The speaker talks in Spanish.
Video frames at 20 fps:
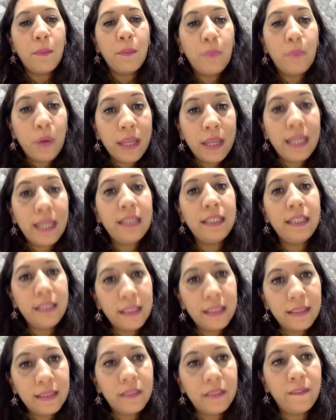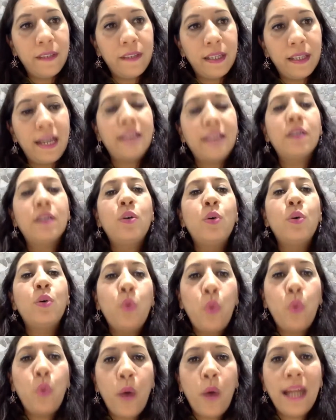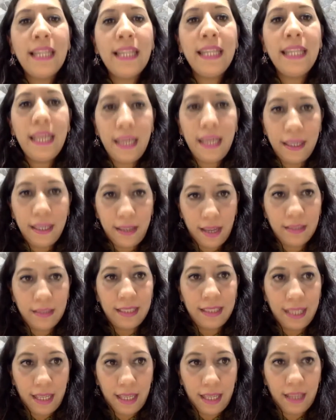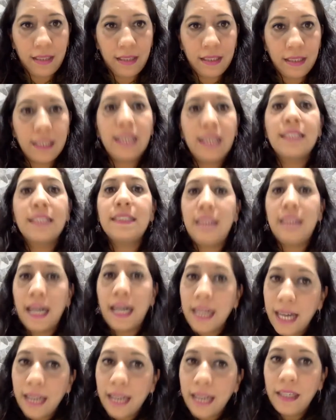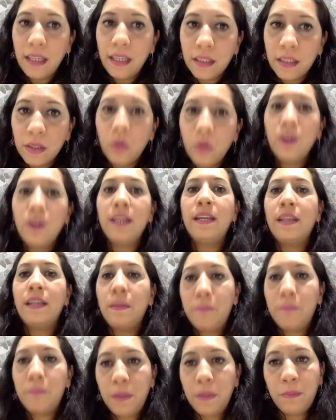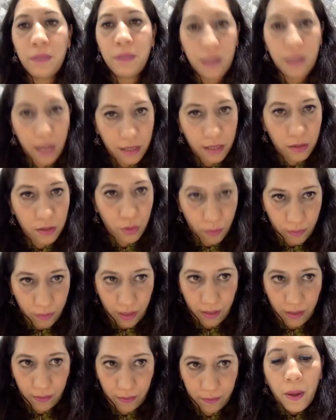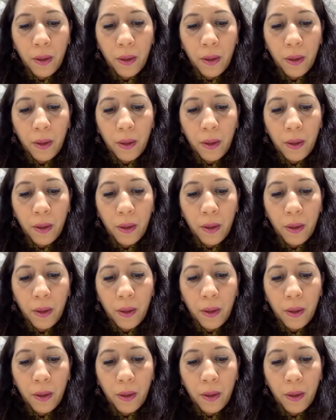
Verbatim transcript: puedan identificar con cuál de ellas creen que están cayendo en reprimir la sombra.